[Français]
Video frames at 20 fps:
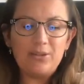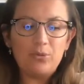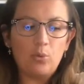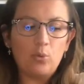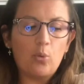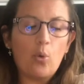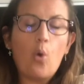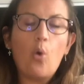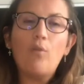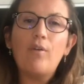
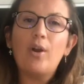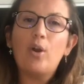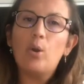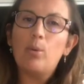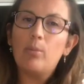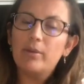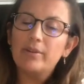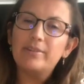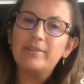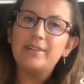Donc on va
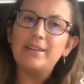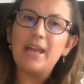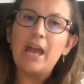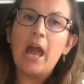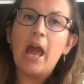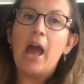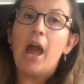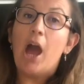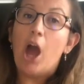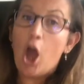commencer
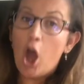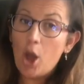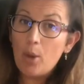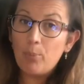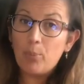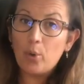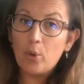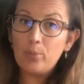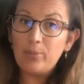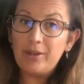
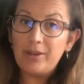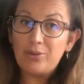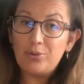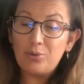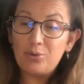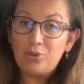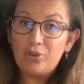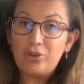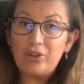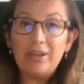un premier
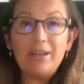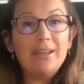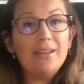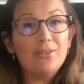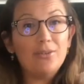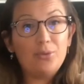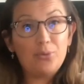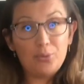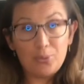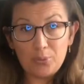sujet
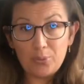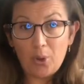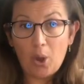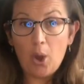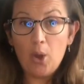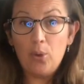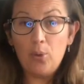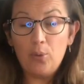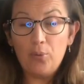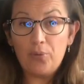sur
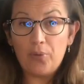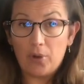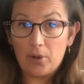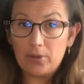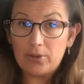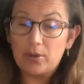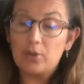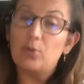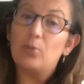le ventre.